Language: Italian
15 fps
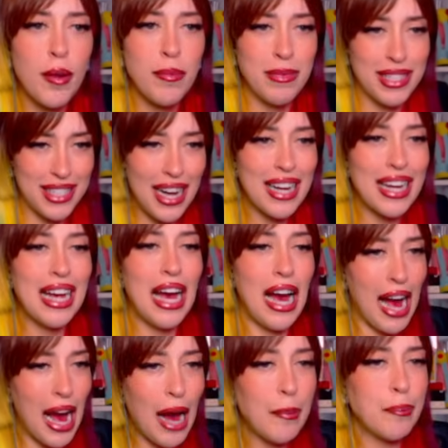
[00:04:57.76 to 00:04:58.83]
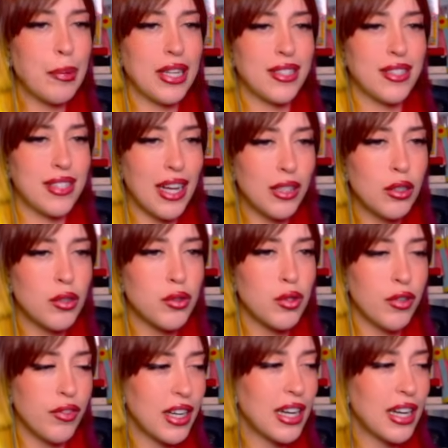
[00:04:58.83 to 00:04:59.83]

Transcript: Mi sa che ha apprezzato il suo fan